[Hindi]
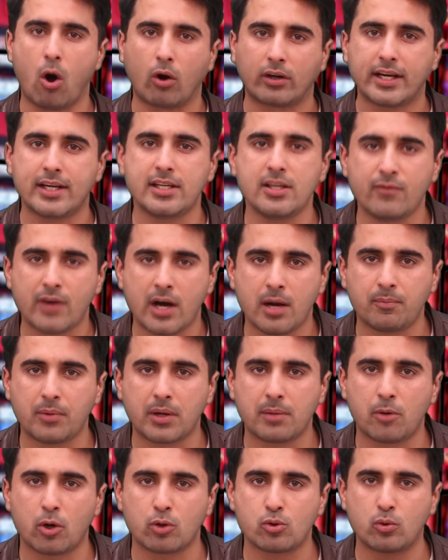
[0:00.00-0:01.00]
ऑलरेडी वहाँ
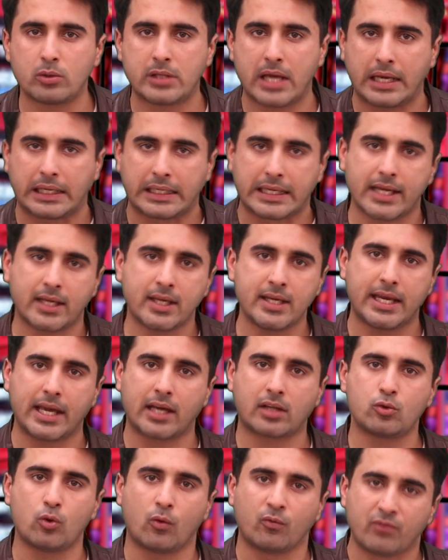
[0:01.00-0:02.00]
पर मौजूद है लेकिन
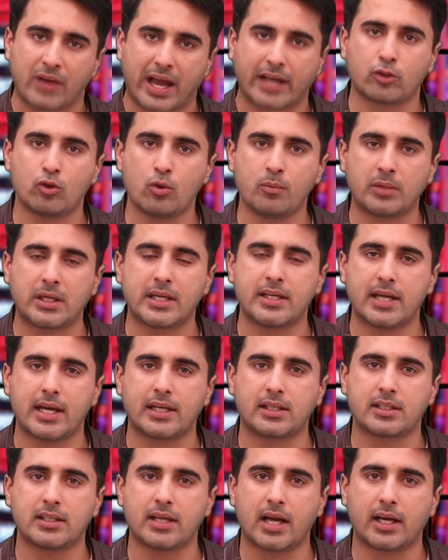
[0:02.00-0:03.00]
एक जो वैक्यूम
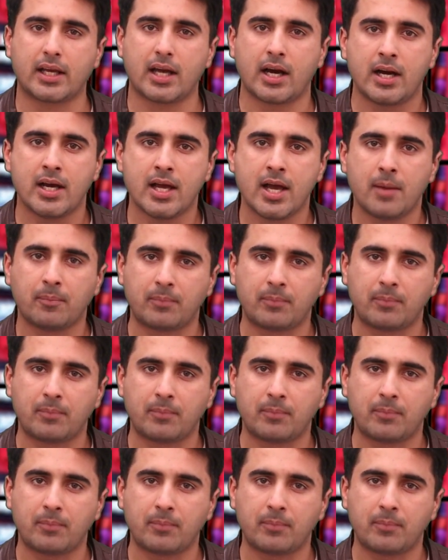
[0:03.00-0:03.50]
क्रिएट किया गया